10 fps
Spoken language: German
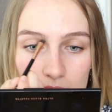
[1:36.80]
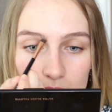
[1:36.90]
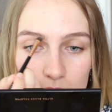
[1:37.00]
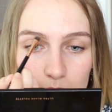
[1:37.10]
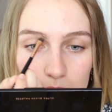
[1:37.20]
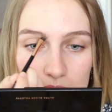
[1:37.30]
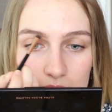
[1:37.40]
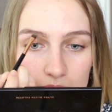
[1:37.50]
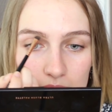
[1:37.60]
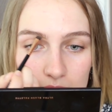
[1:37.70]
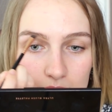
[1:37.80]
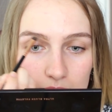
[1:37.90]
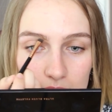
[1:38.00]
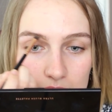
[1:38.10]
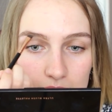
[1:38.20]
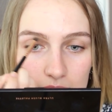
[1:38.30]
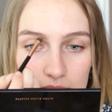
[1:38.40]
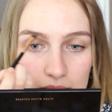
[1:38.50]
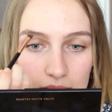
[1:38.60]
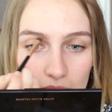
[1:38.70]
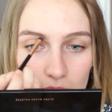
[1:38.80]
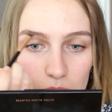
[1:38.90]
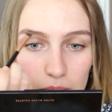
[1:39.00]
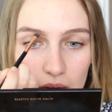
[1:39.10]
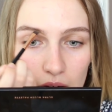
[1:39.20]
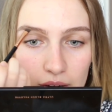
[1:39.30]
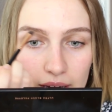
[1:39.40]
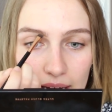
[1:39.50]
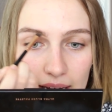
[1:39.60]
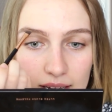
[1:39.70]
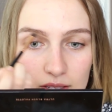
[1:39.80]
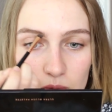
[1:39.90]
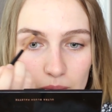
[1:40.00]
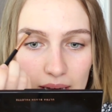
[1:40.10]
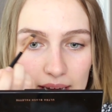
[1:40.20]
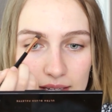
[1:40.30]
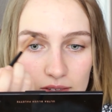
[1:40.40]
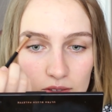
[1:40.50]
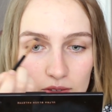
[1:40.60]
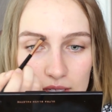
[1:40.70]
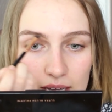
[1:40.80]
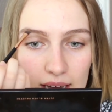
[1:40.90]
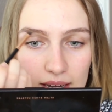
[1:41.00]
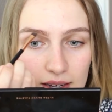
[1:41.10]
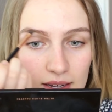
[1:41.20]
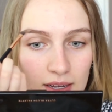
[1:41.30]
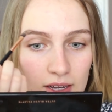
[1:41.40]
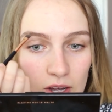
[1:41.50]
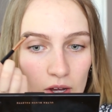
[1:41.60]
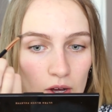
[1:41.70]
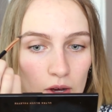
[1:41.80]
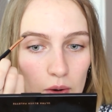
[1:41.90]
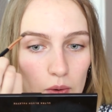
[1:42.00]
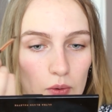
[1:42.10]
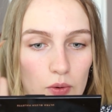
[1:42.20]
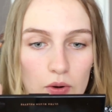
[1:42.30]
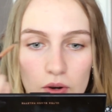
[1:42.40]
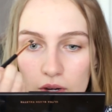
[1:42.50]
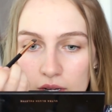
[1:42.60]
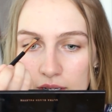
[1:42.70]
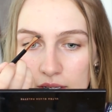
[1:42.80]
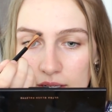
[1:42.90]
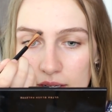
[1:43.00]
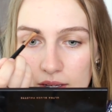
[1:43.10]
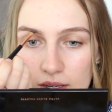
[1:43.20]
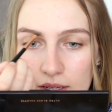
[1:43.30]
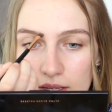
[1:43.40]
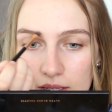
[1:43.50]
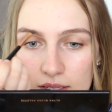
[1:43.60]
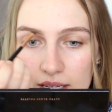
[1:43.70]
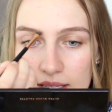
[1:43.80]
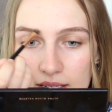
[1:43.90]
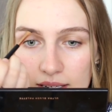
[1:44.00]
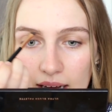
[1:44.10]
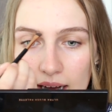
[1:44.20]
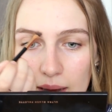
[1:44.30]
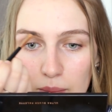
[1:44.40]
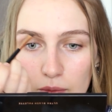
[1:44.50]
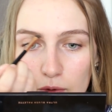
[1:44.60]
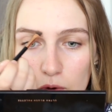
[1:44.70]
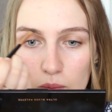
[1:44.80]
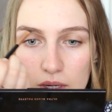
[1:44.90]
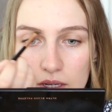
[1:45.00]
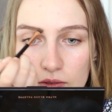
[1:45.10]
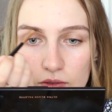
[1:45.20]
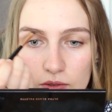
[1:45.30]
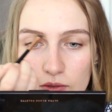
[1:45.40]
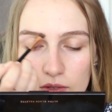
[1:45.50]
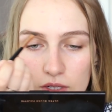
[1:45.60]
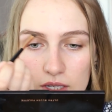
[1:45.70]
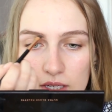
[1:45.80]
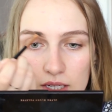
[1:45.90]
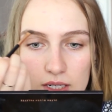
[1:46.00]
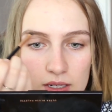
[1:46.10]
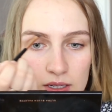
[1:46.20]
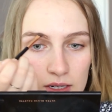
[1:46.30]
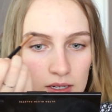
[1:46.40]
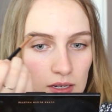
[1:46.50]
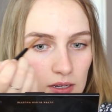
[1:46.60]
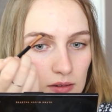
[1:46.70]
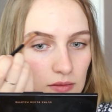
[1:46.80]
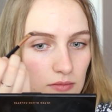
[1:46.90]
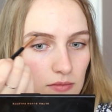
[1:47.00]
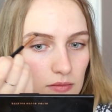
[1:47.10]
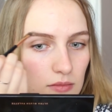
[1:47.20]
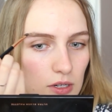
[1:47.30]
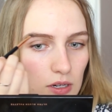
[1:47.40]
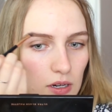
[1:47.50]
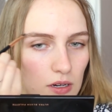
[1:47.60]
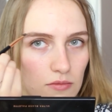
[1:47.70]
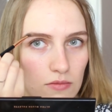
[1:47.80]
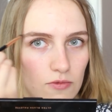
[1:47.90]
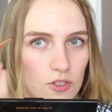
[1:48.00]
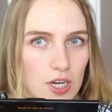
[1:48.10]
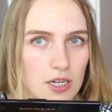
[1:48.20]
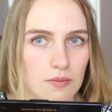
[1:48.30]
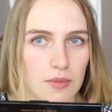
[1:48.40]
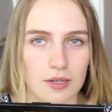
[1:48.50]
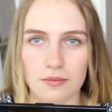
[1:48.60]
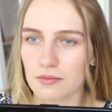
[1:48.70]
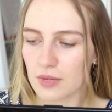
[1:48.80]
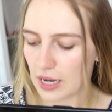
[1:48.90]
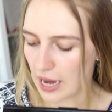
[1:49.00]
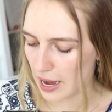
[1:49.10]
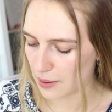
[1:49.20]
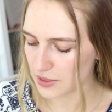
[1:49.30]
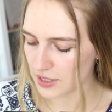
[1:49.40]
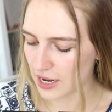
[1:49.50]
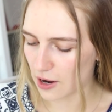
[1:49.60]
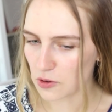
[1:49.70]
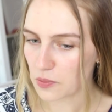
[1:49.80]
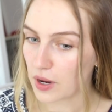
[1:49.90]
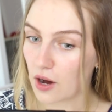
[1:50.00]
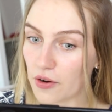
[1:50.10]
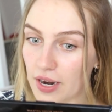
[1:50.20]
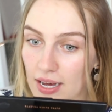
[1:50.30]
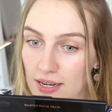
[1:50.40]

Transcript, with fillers: so ein bisschen die Augenbrauen nachzumalen sozusagen und setze da am oberen und unteren äh, wie sagt man, Rahmen der Augenbrauen